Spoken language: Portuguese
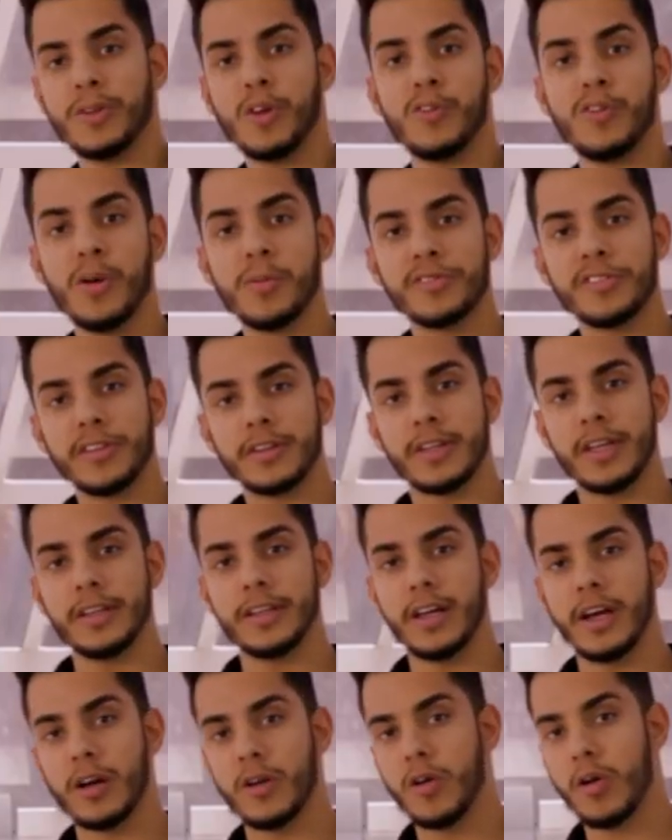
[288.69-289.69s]
Então vamos
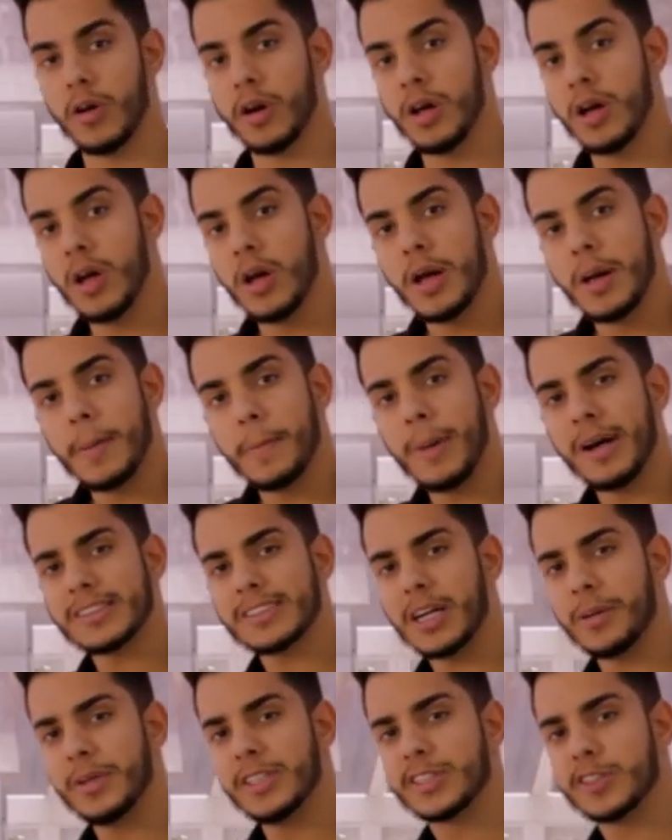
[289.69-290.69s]
entender agora
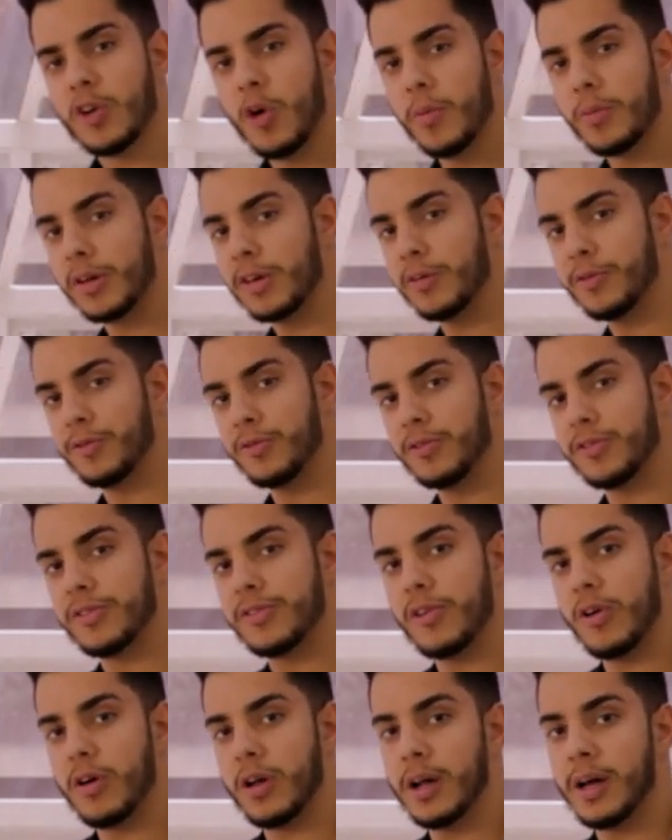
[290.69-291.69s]
basicamente como que
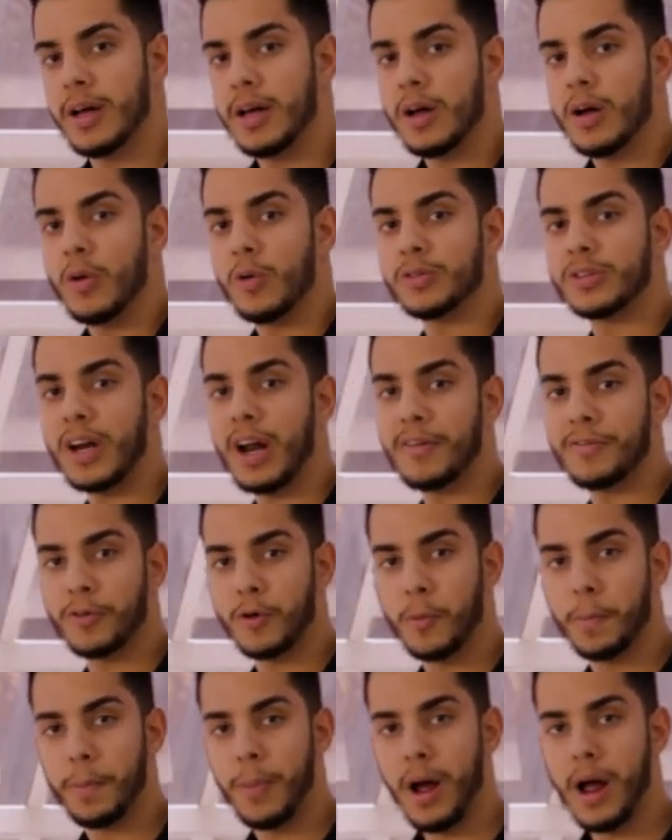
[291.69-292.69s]
funciona o
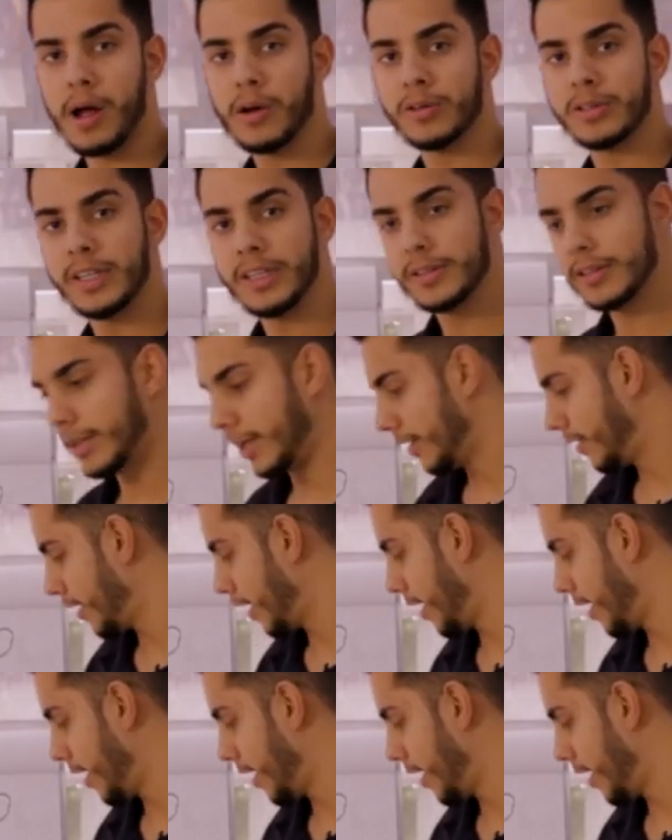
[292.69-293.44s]
tráfego pago dentro da